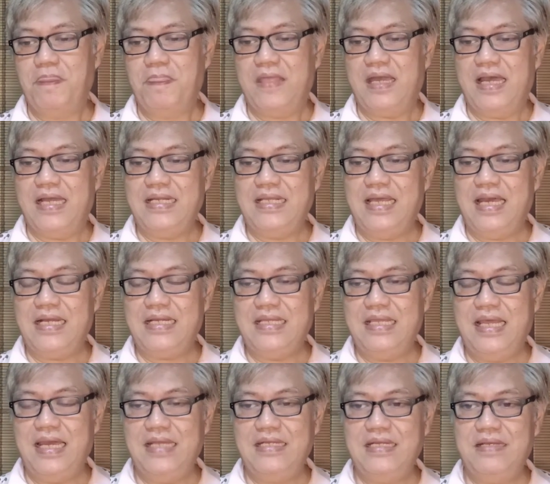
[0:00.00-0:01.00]

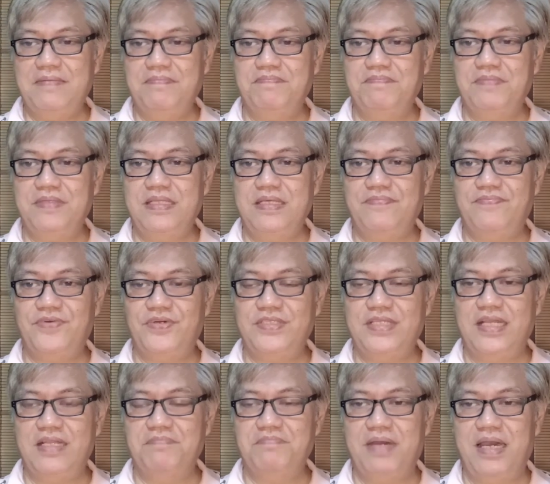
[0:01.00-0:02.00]
ari-arian ng, ni
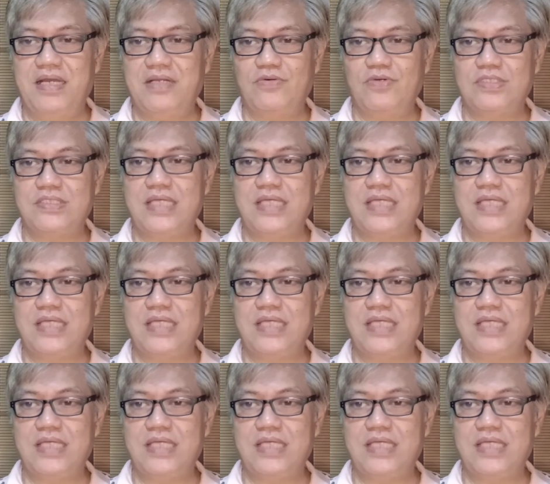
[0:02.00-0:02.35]
Ferdinand Marcos